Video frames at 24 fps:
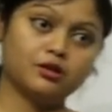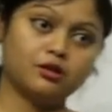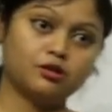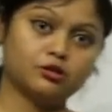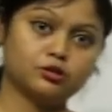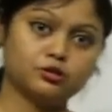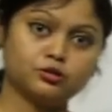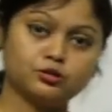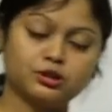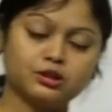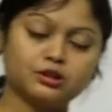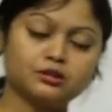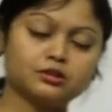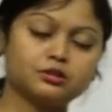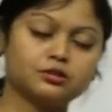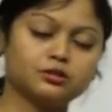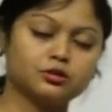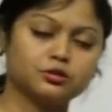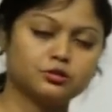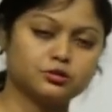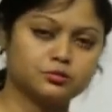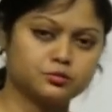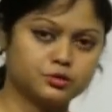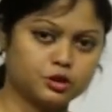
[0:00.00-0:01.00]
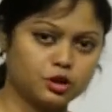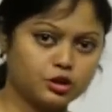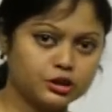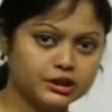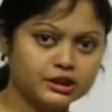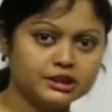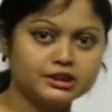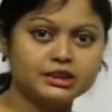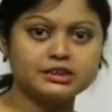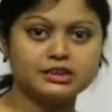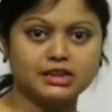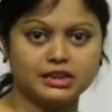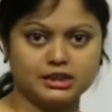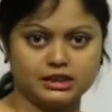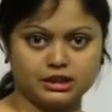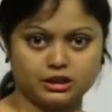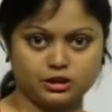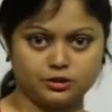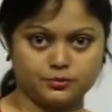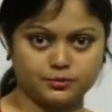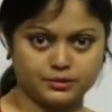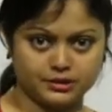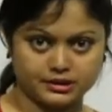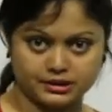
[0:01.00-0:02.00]
অর্থটা সঠিকটা জানতে
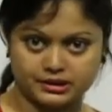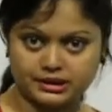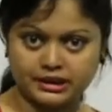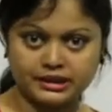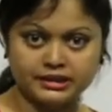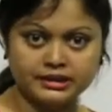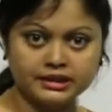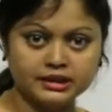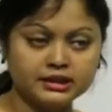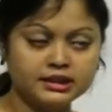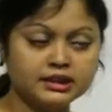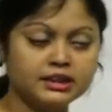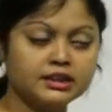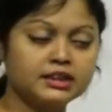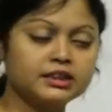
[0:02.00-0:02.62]
হবে তাই না